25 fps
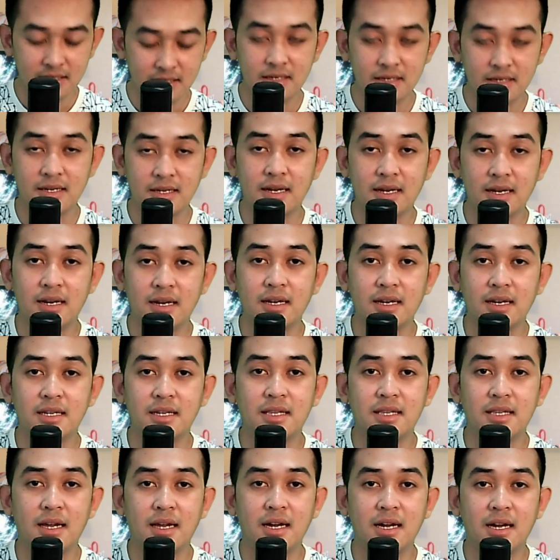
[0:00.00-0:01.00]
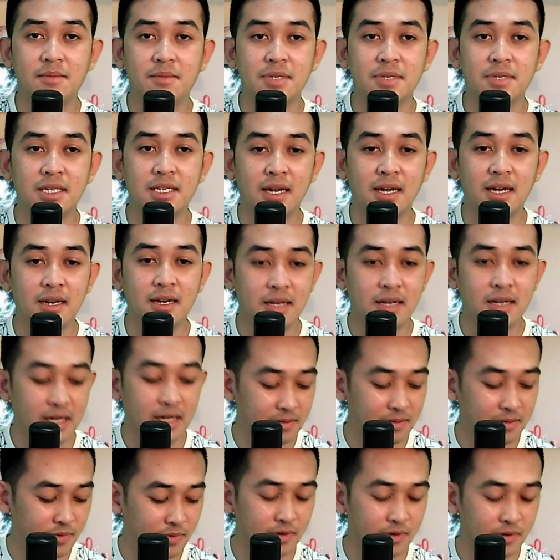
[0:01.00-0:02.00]
karena kita akan
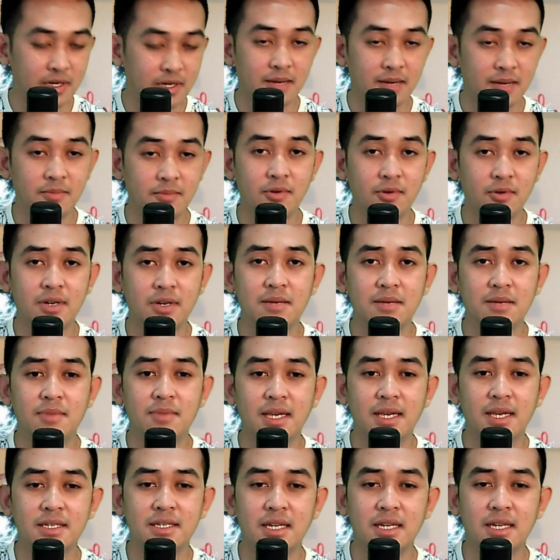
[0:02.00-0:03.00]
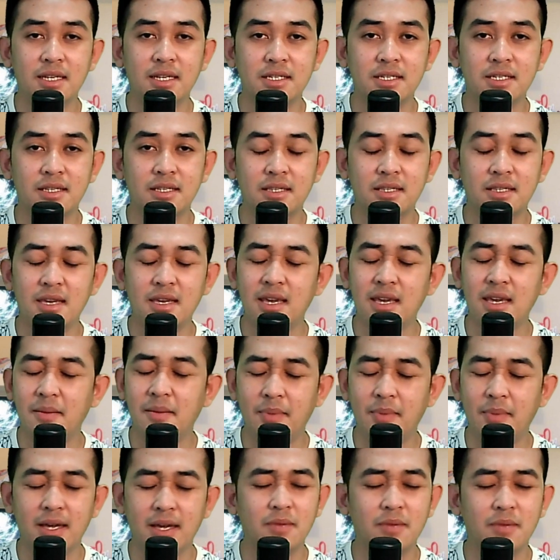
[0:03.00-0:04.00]
menyiarkan program Morning Blessing di setiap
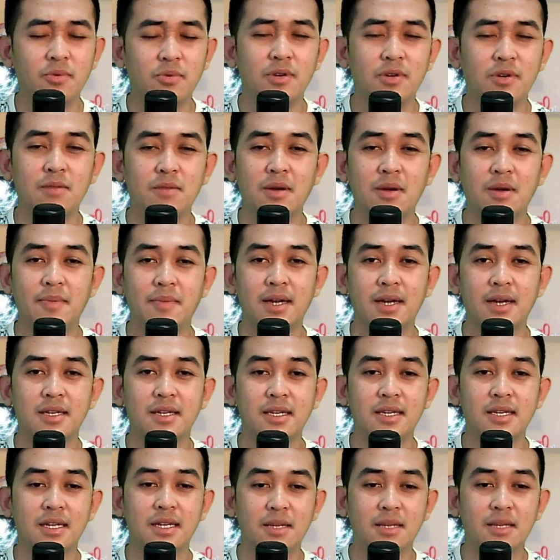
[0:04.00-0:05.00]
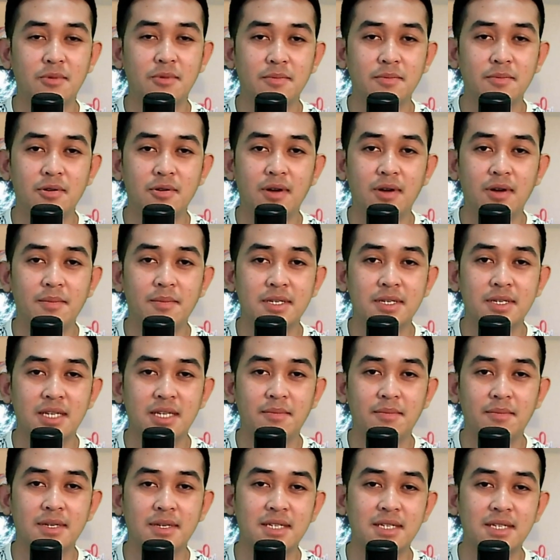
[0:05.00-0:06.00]
pagi pukul 5 pagi. Kita mau berdoa
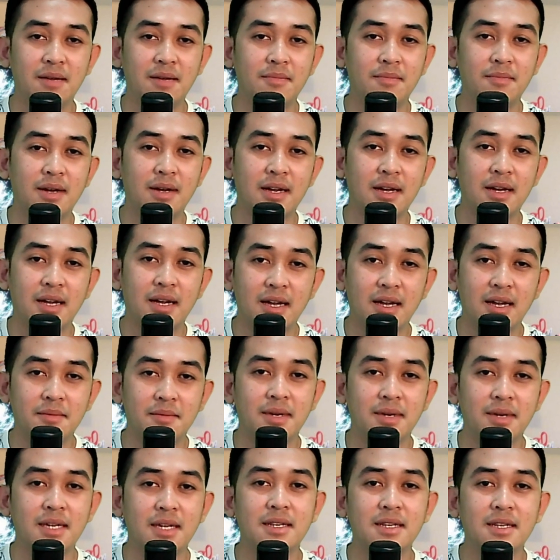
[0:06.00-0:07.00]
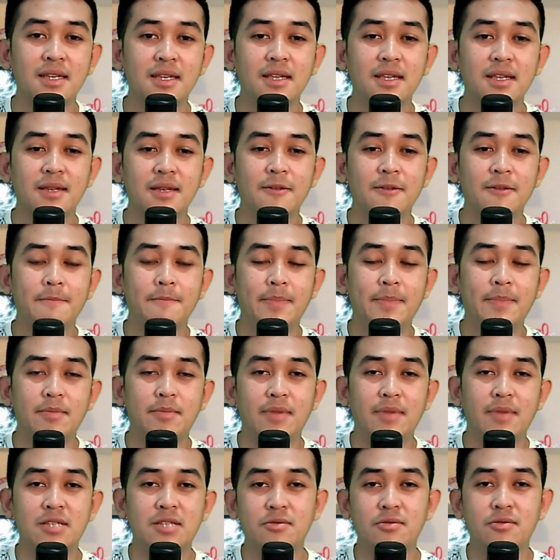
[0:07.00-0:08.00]
bersama-sama. Amin.
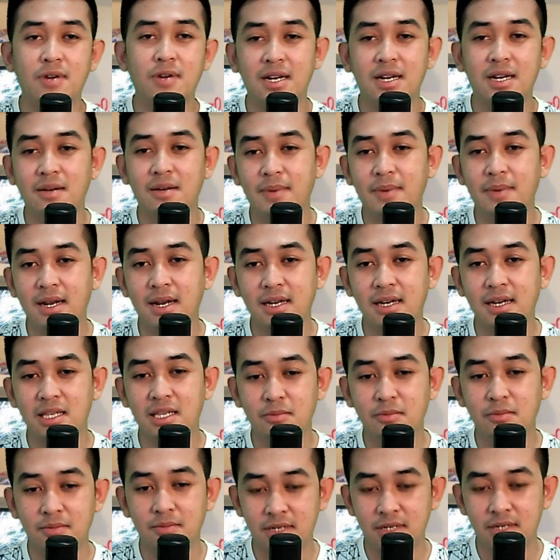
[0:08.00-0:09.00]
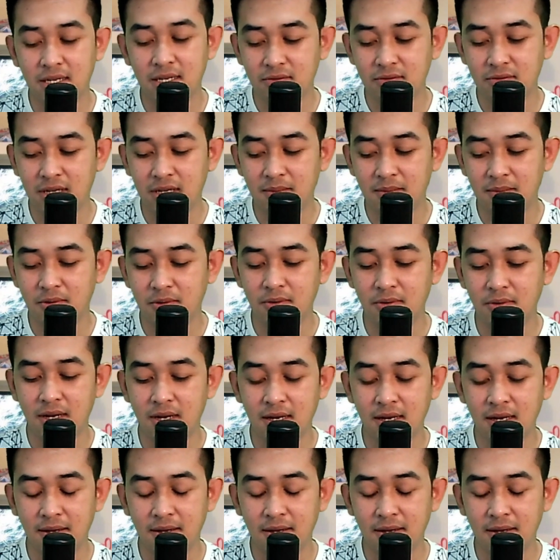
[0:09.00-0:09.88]
Mari tundukkan kepala, kita mau bersatu dalam doa.